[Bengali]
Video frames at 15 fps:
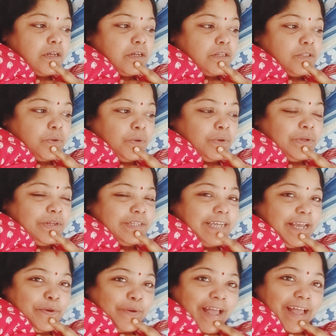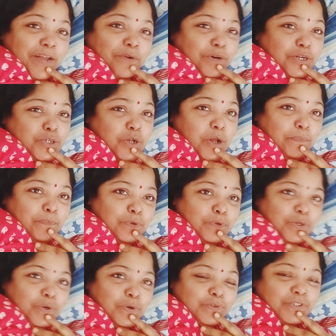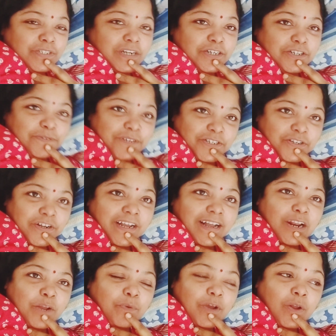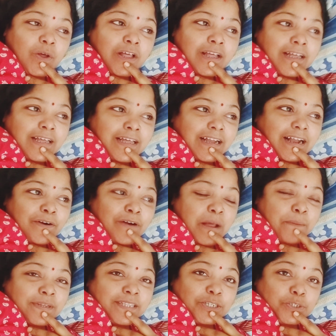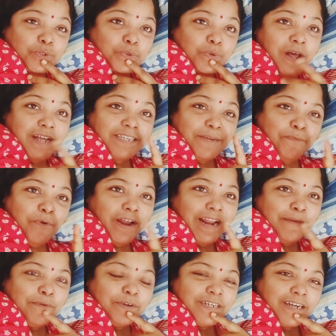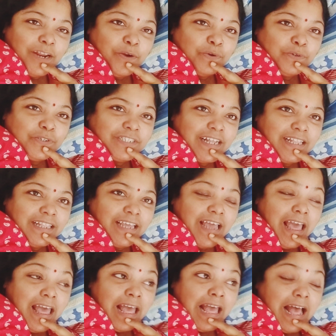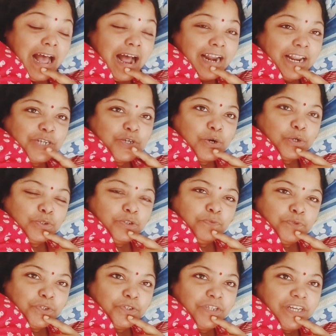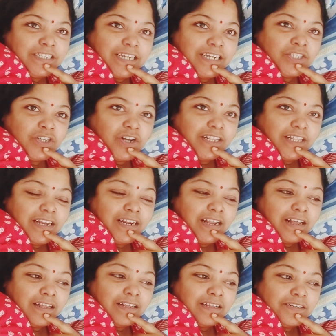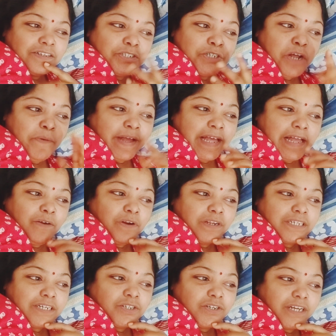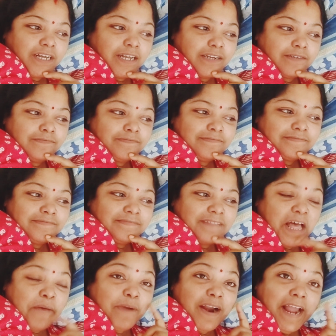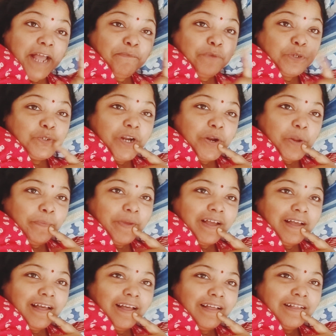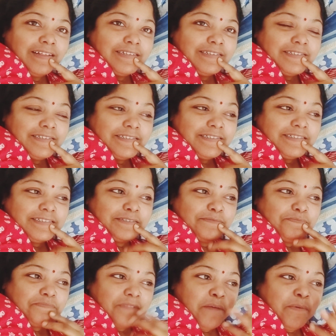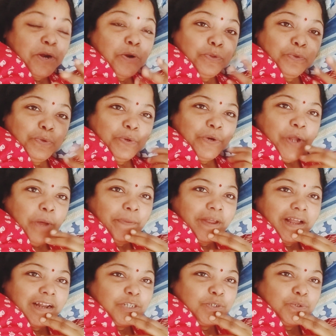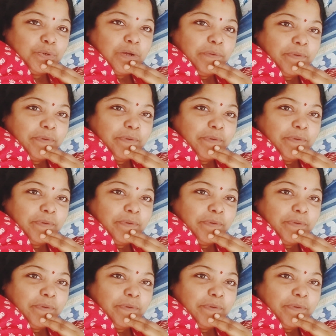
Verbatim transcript: তো যাই হোক এক এক করে সব পুজো অনুষ্ঠান সব শেষ হয়ে গেল বলো কারণ আমাদের শুরু হয় সেই পয়লা বৈশাখের অনুষ্ঠান দিয়ে আর এই সরস্বতী পুজো দিয়ে শেষ হয় তাই না সব এক এক করে শেষ হয়ে গেল আবার এক বছরের অপেক্ষা আবার নতুন করে অপেক্ষা শুরু হবে